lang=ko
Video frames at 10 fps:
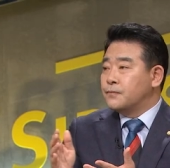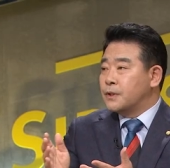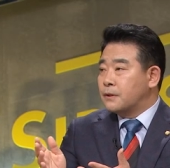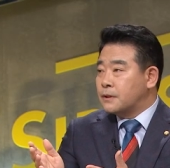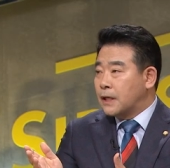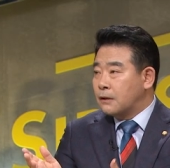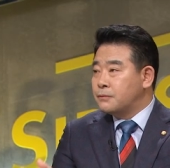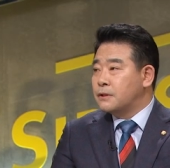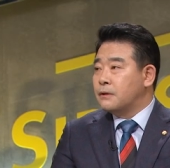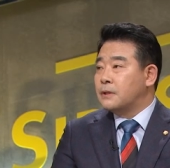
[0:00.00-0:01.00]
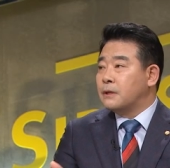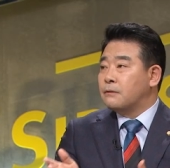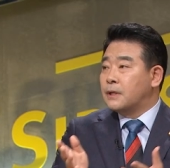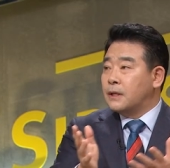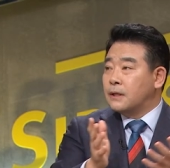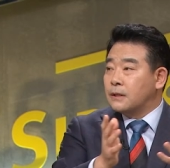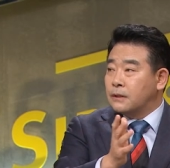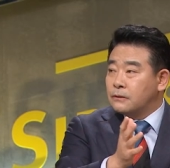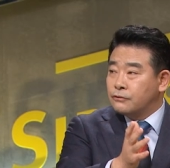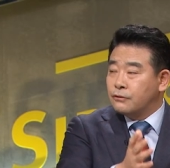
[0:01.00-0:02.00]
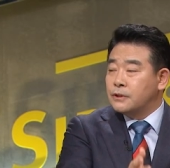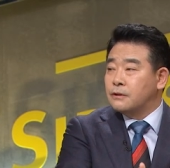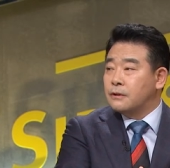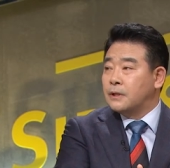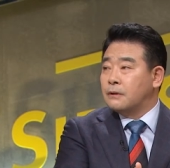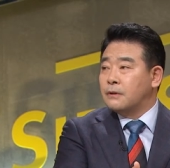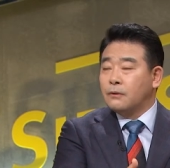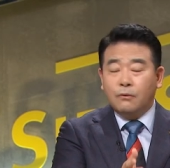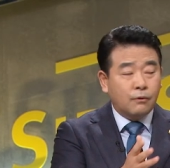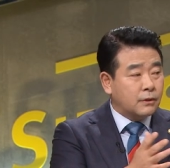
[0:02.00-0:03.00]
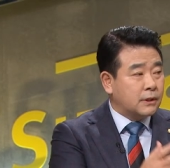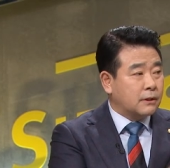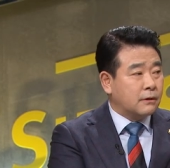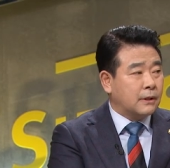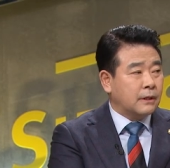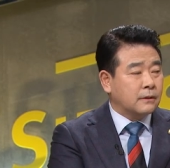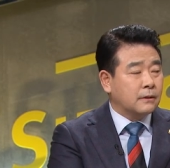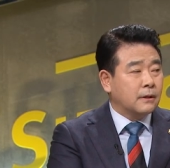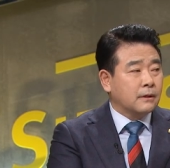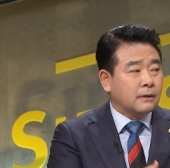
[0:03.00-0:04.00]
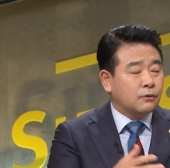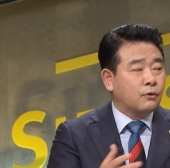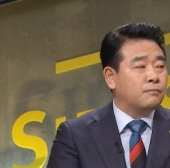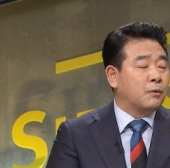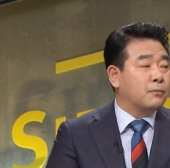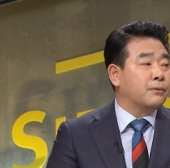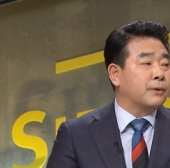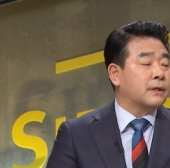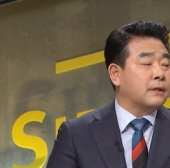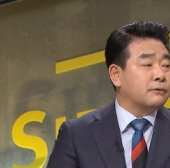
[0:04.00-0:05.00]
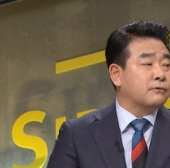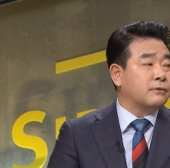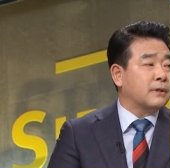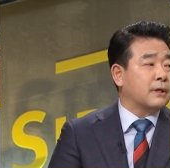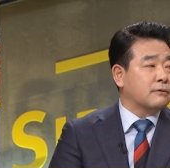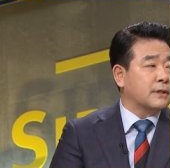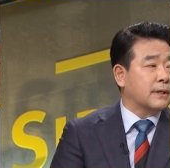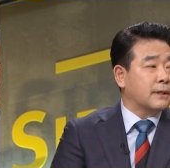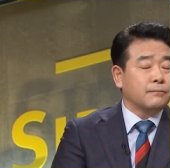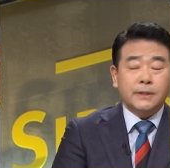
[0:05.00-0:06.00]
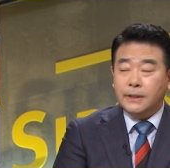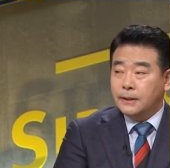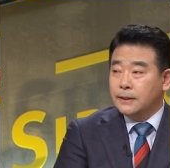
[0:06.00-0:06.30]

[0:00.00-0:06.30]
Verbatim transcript: 이렇게 산업시설이 되거나 주거시설이 되거나 공원시설이 되는 좋은 본보기가 될 수 있다고 생각합니다. 음.